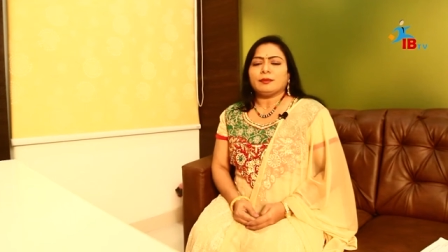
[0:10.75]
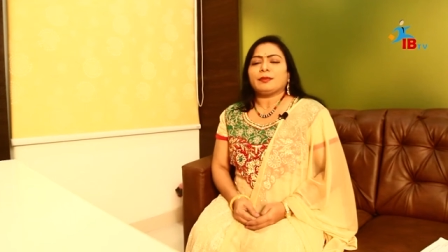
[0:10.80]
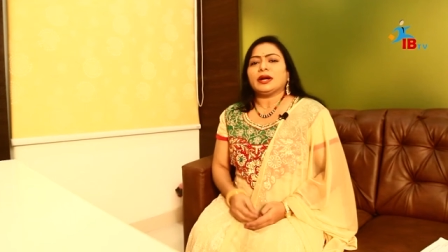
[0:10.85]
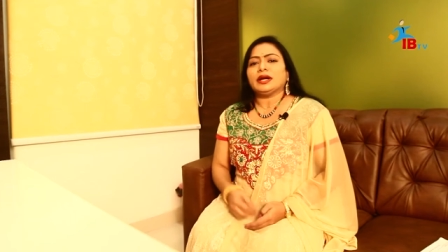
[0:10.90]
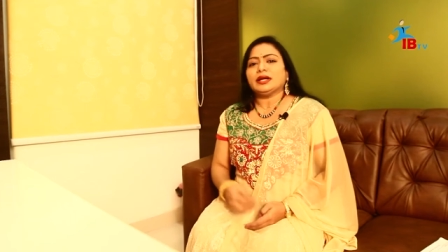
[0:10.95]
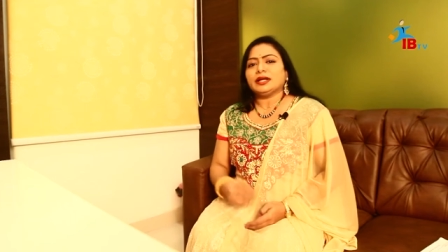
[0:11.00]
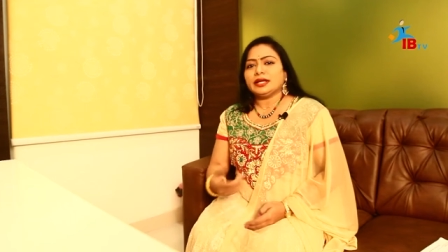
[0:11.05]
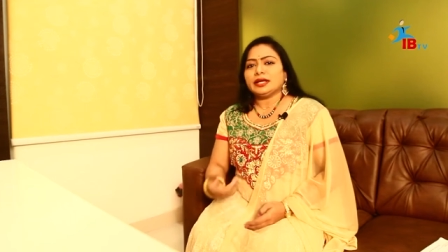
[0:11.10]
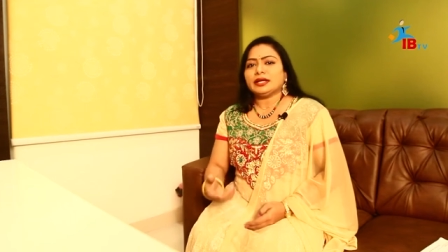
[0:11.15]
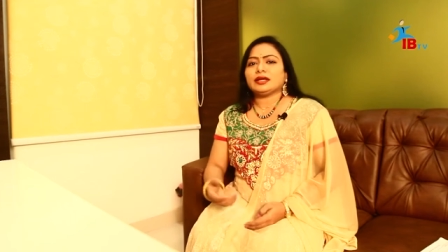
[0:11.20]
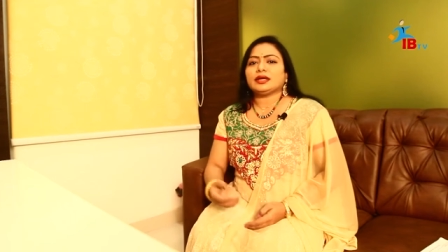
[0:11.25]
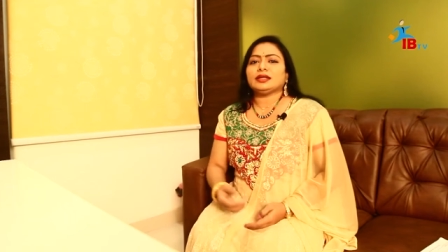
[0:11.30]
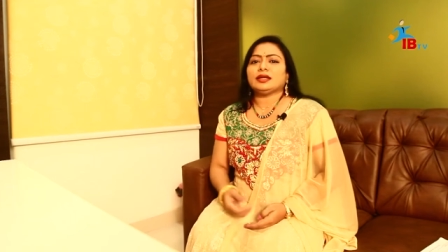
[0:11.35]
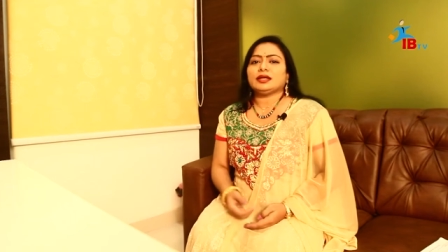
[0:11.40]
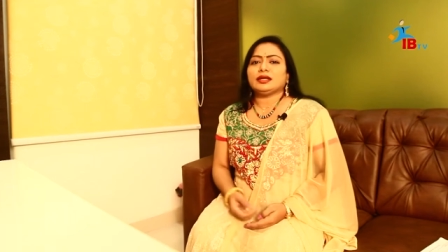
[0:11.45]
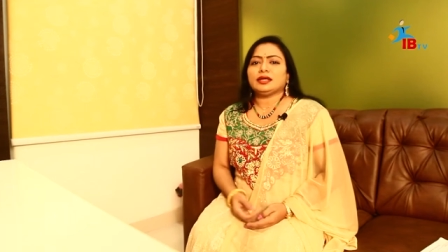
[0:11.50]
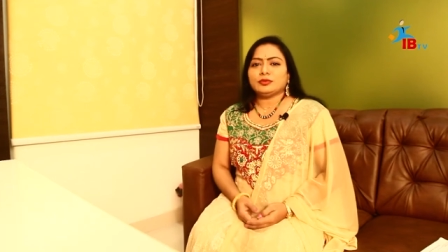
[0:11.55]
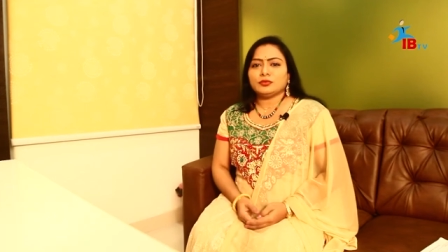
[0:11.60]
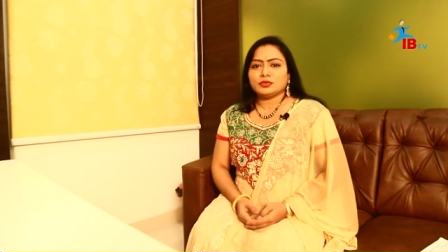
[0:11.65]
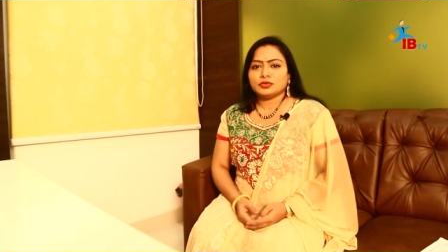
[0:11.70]
పళ్ళే కదా
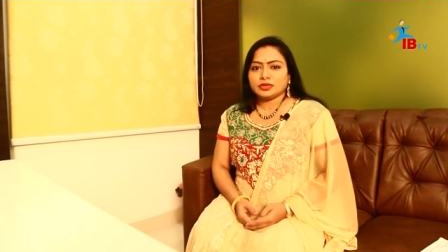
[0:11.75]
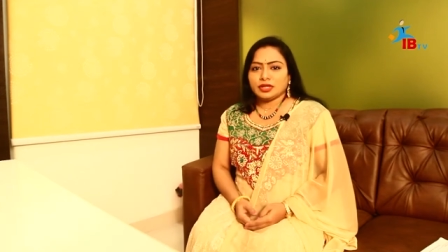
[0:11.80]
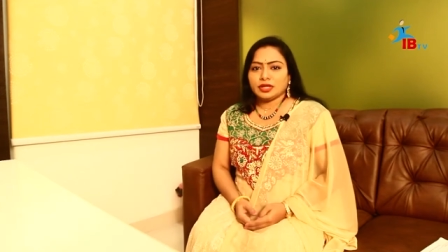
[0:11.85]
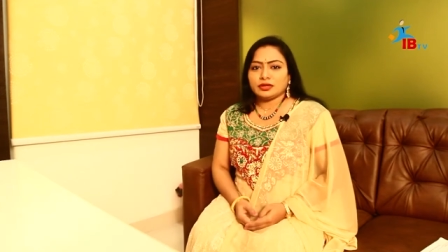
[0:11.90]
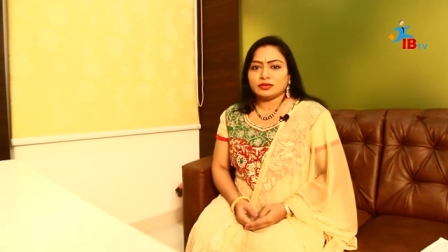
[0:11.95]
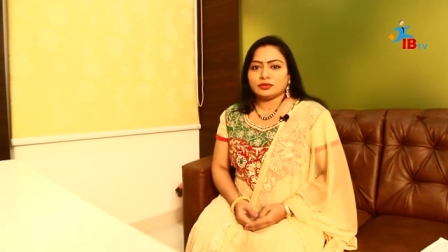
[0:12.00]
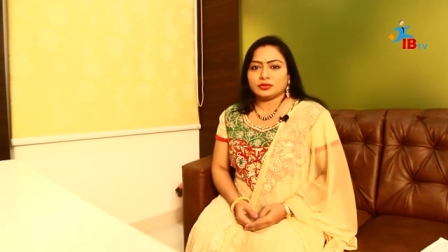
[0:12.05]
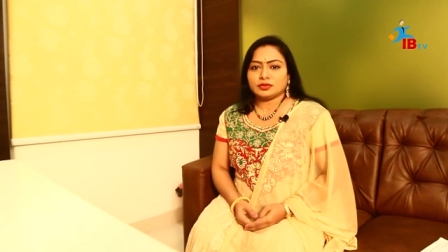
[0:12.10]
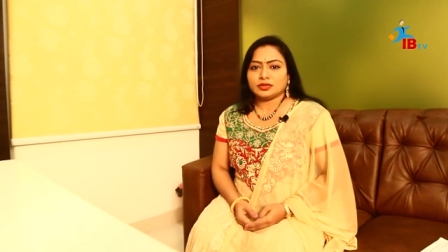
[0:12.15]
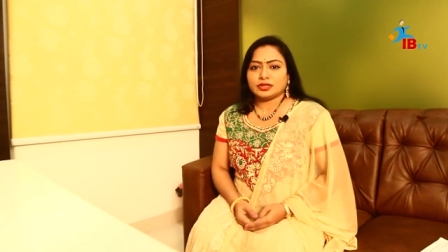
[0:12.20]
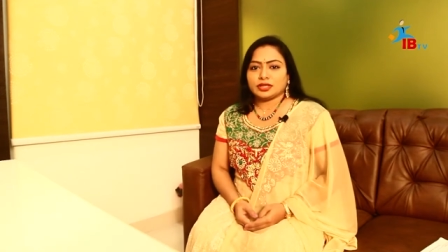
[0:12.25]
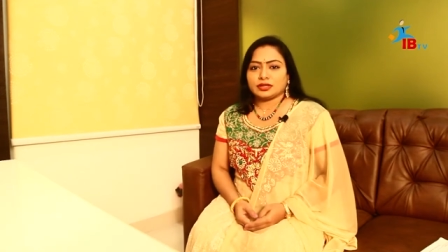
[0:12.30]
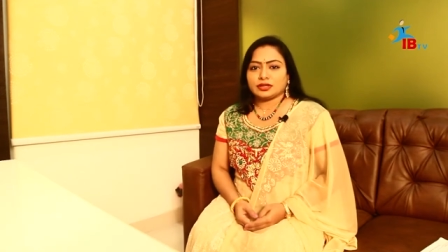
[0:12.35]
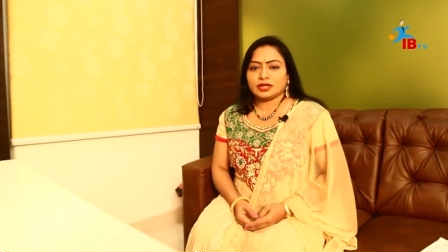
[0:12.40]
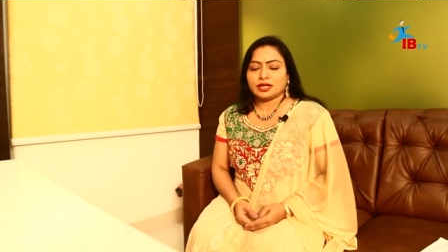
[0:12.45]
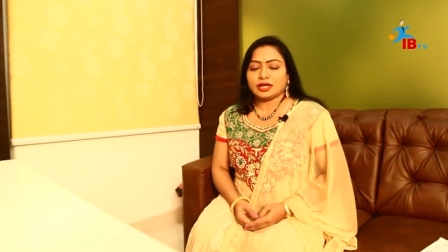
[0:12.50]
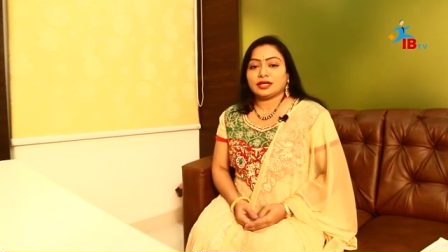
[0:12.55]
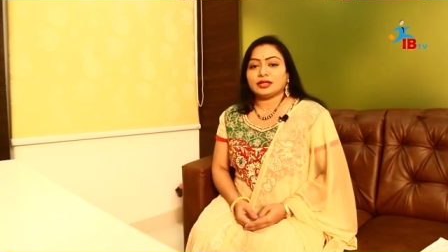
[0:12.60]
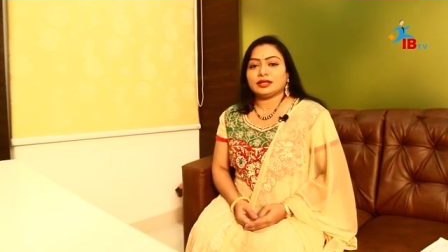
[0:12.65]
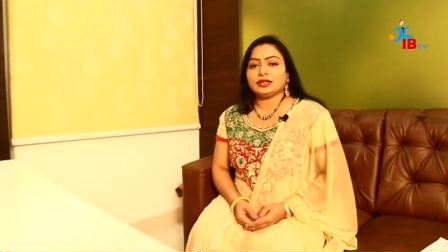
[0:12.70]
ఏముందిలే అనుకుంటారు
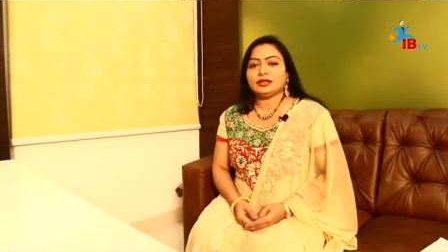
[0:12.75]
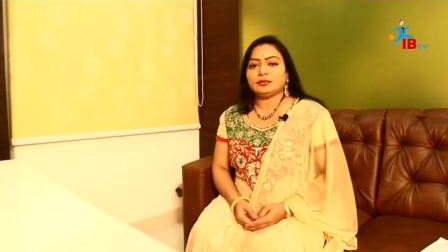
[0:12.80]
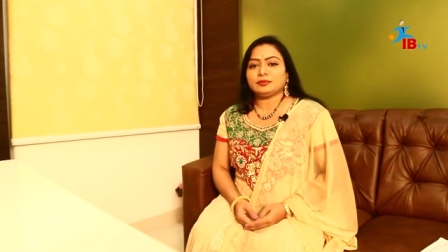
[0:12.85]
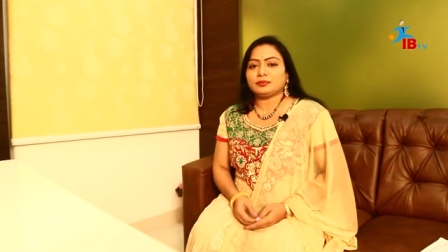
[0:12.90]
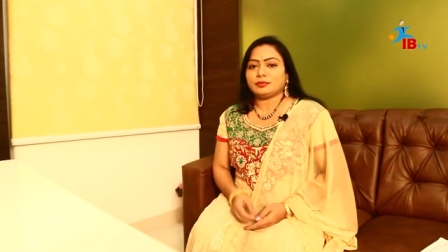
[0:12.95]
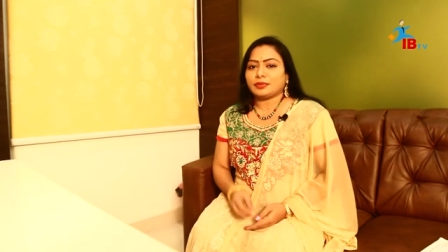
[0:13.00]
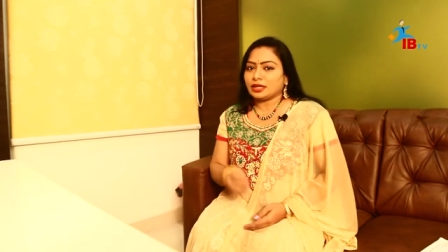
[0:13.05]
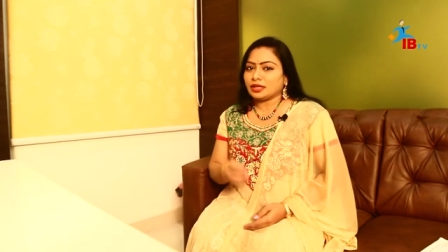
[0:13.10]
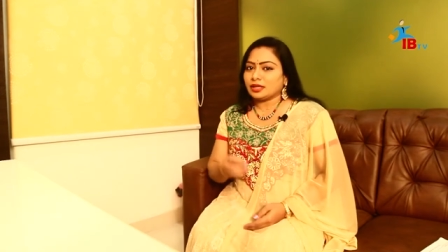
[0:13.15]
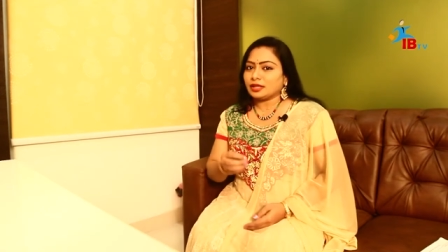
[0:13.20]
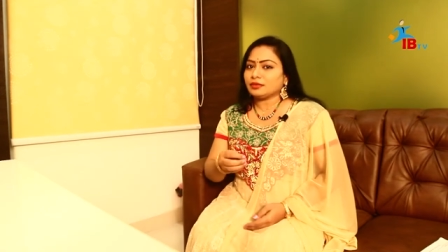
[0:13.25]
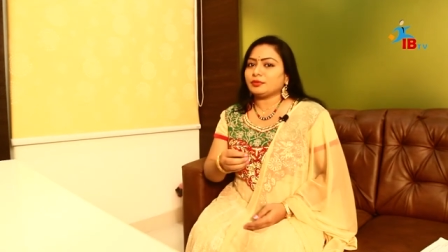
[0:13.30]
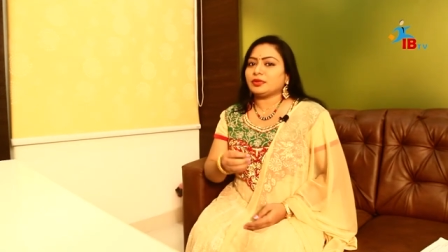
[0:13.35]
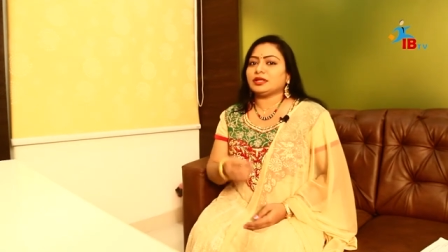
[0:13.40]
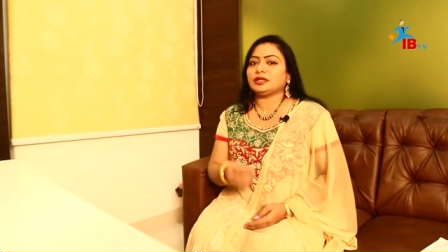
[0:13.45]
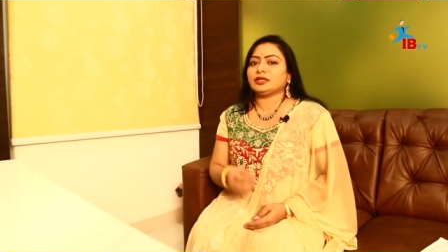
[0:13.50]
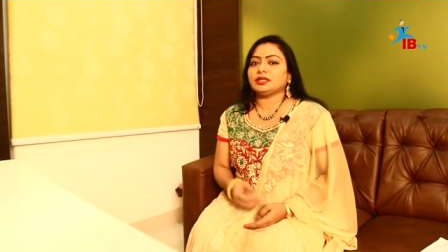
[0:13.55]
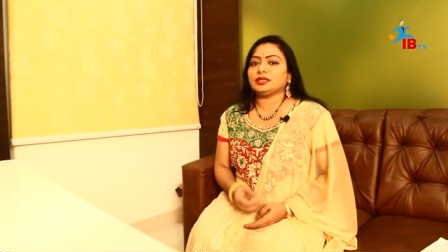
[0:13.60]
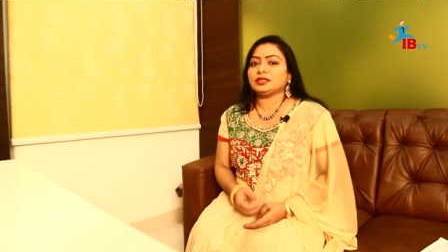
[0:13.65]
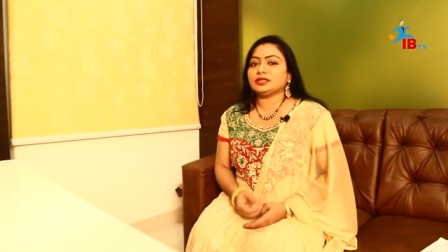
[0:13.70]
కానీ పళ్ళను
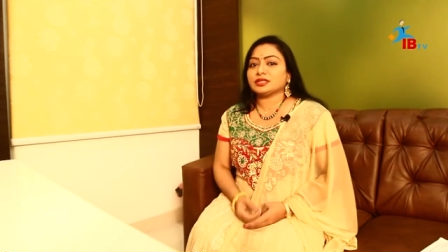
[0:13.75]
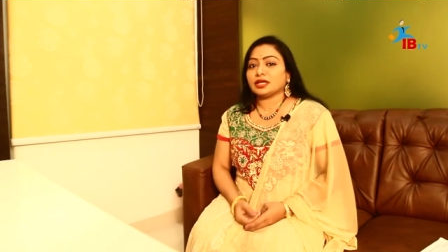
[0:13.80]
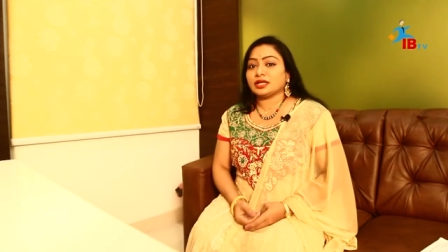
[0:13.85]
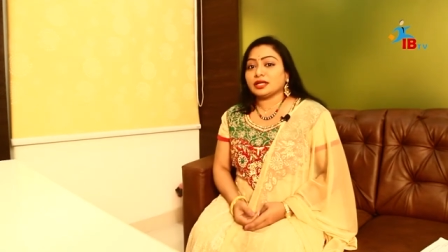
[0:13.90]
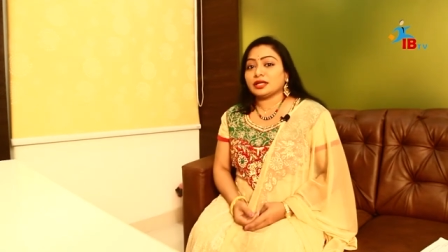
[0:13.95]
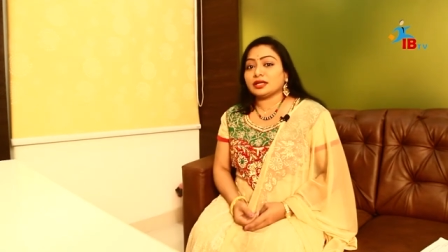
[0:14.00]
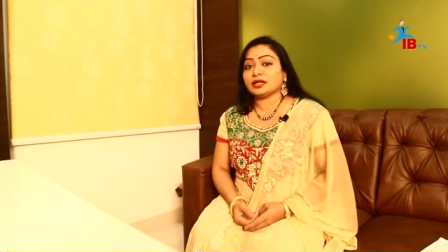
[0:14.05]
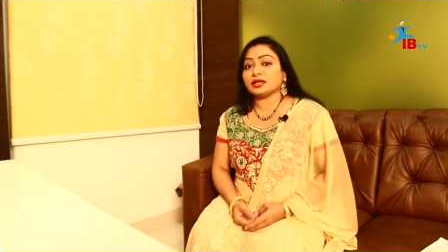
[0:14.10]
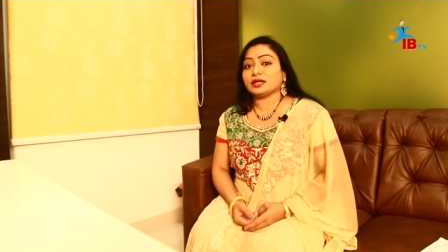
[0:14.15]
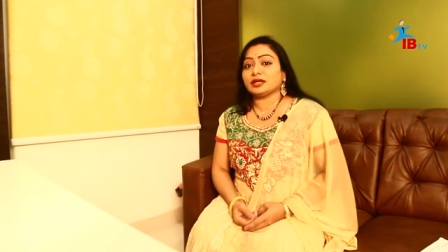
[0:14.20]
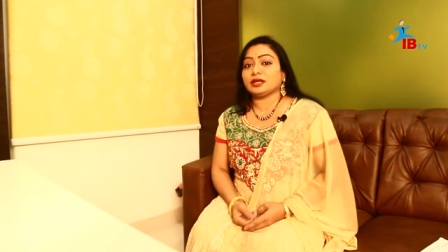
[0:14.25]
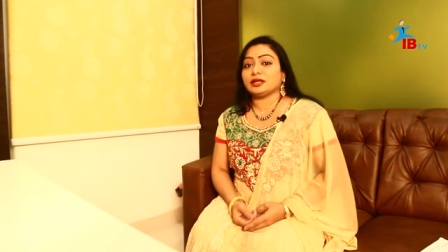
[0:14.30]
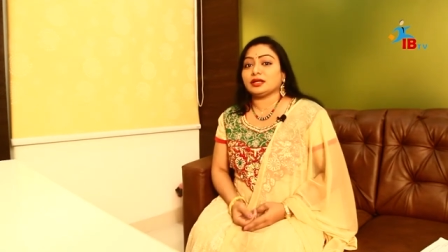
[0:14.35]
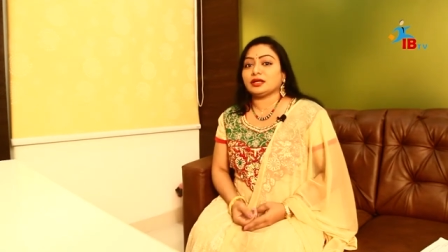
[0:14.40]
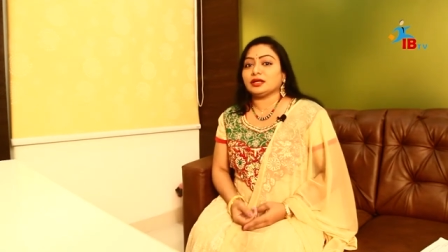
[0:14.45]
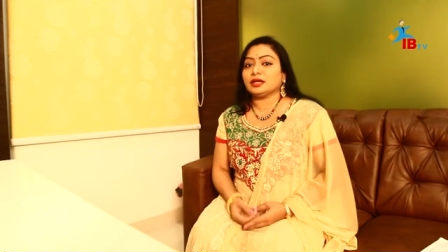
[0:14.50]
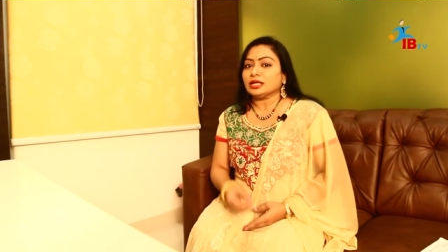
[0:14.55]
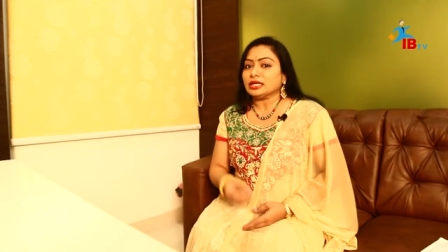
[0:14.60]
బట్టి చాలా రకాల